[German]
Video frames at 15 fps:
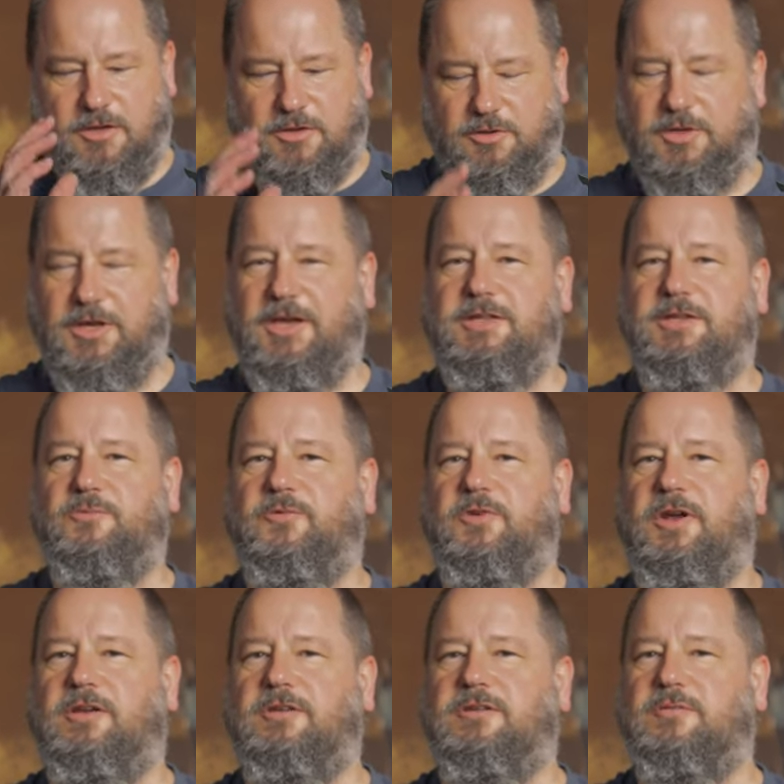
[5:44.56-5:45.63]
Kann ich echt
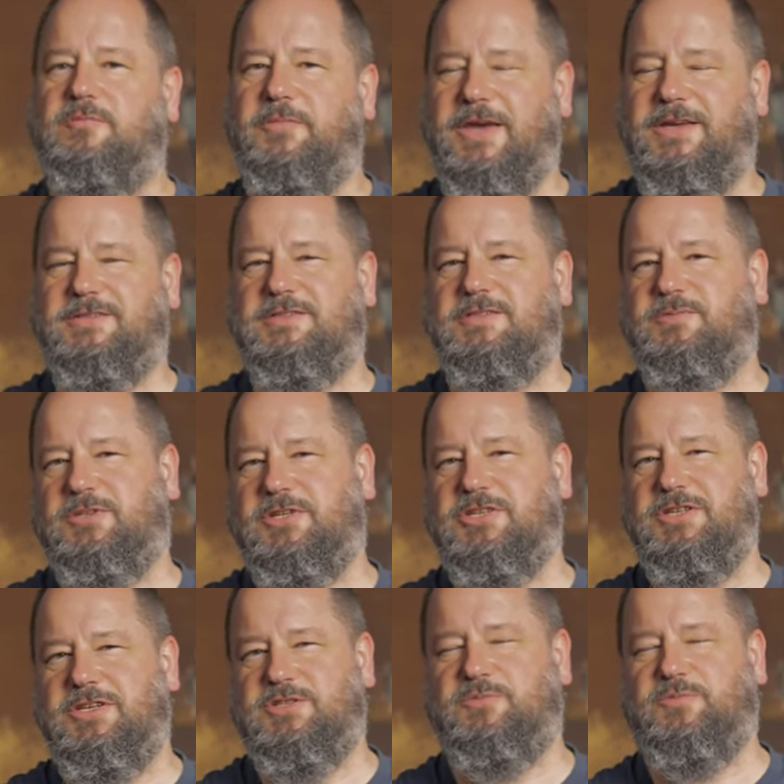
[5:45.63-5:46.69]
empfehlen, meistens wenn der
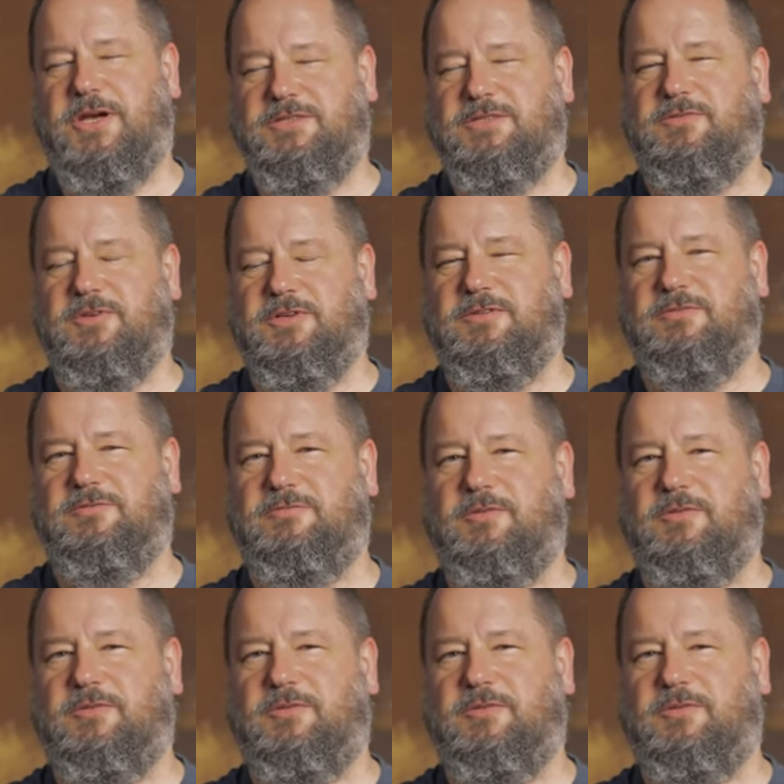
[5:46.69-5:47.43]
Schnee so batzig wird,